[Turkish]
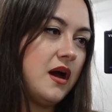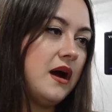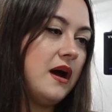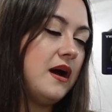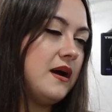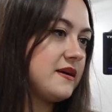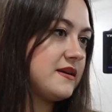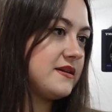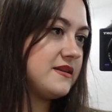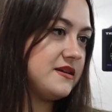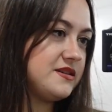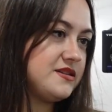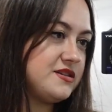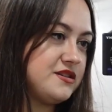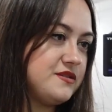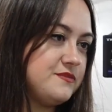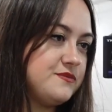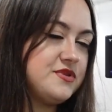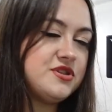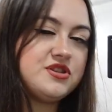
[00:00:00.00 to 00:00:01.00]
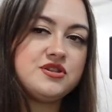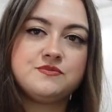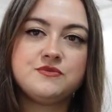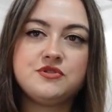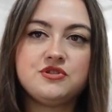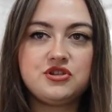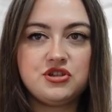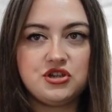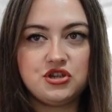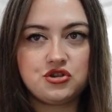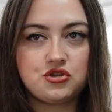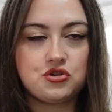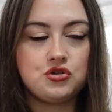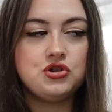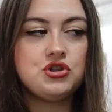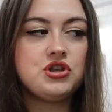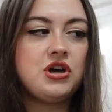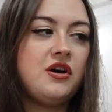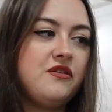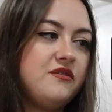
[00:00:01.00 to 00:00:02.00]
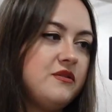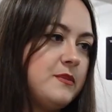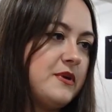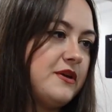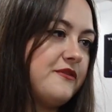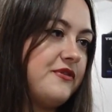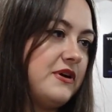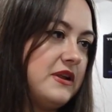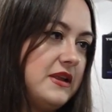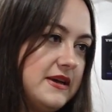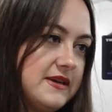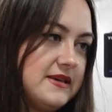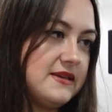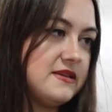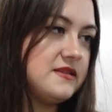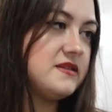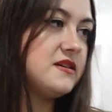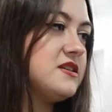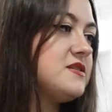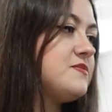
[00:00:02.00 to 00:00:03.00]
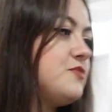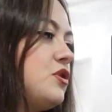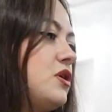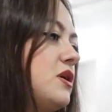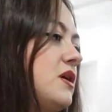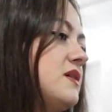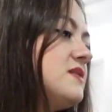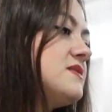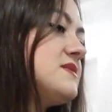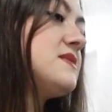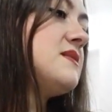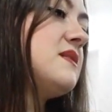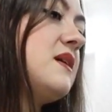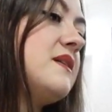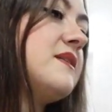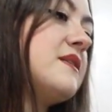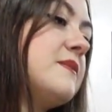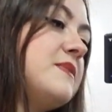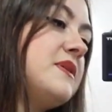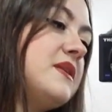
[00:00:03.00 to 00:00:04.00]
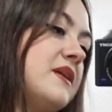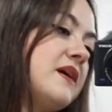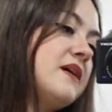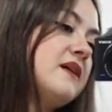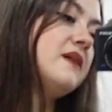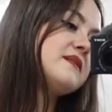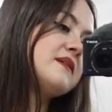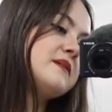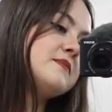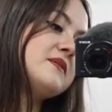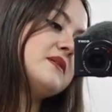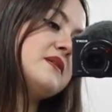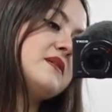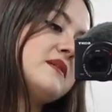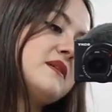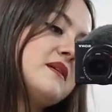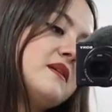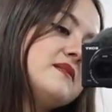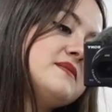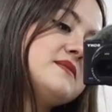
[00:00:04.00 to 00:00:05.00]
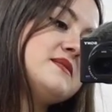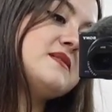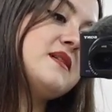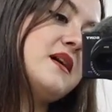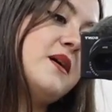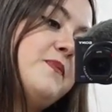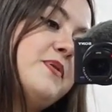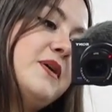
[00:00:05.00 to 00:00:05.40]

Arkadaşlarım biz şimdi dışa çıkıyoruz. AVM'ye falan gideceğiz. Böyle hazırlandım yine. Tabii ki de siyah